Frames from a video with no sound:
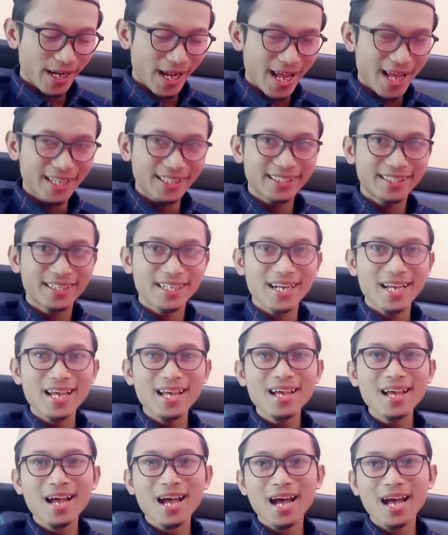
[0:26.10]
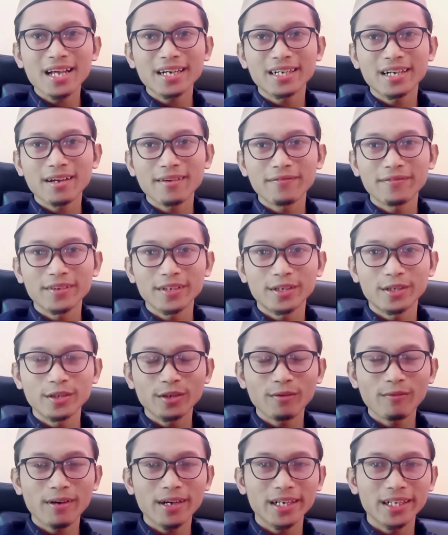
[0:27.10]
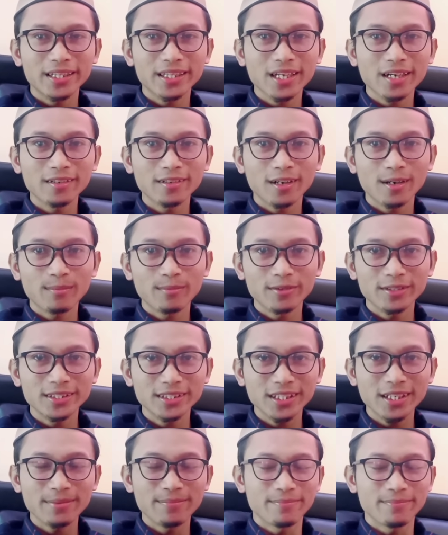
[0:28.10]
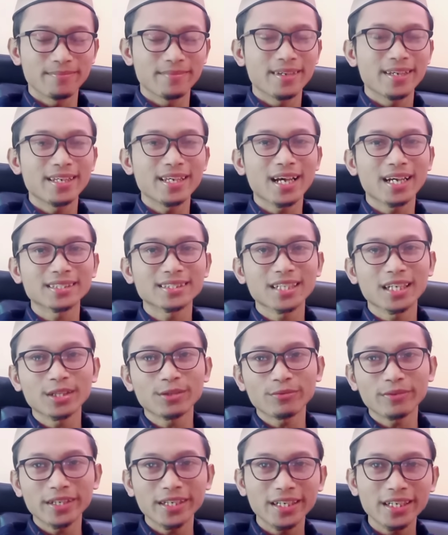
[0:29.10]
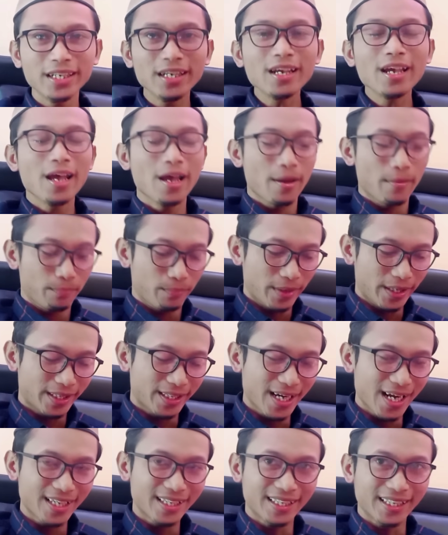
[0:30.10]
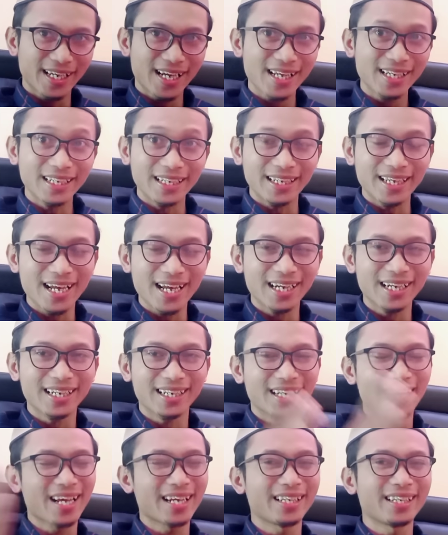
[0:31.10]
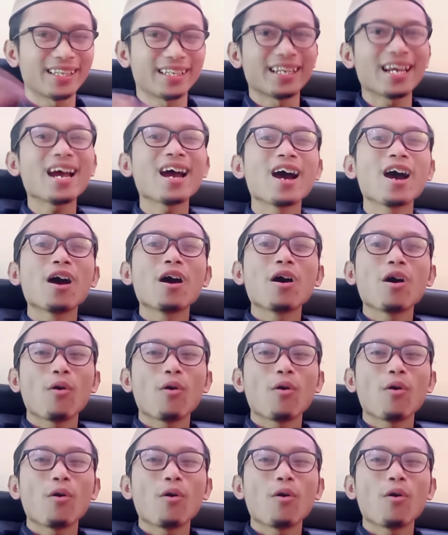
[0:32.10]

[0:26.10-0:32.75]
berada Ada video wanita non muslim Yang satu ini beda dengan yang lain ya.